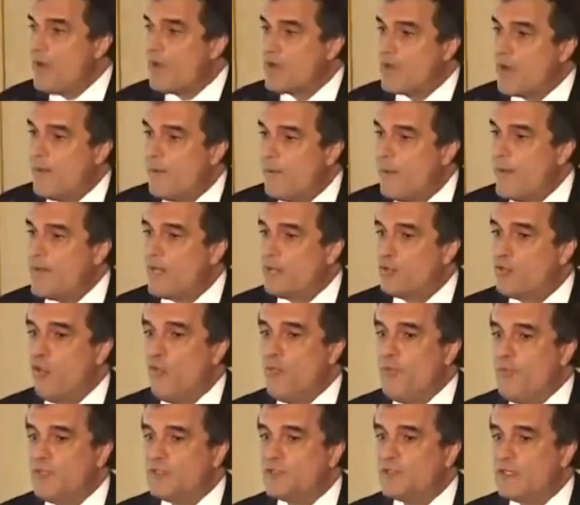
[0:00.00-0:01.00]
uma campanha
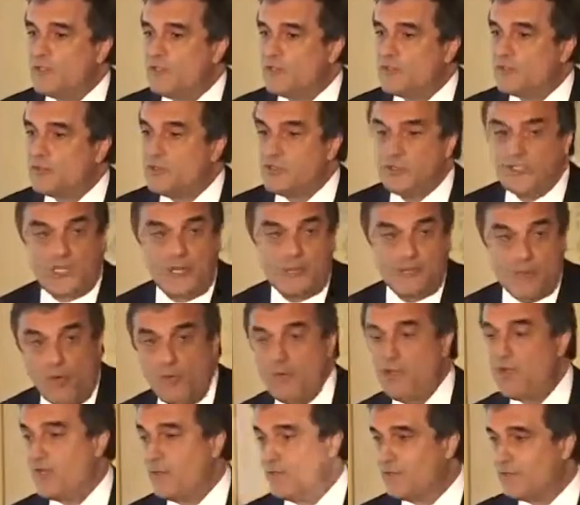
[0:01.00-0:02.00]
do Ministério da Justiça, e que
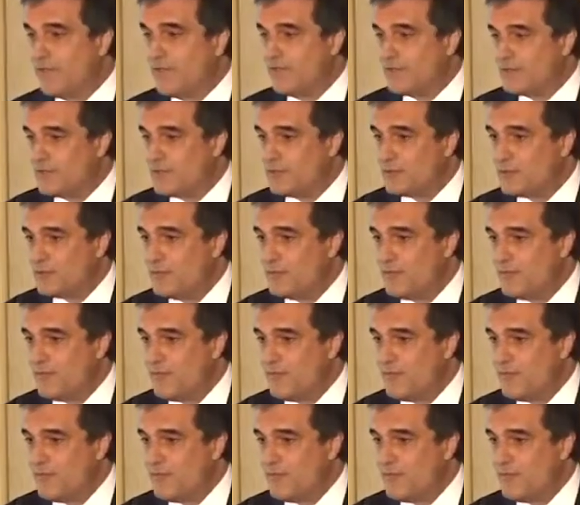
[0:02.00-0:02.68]
bom que não tenha sido.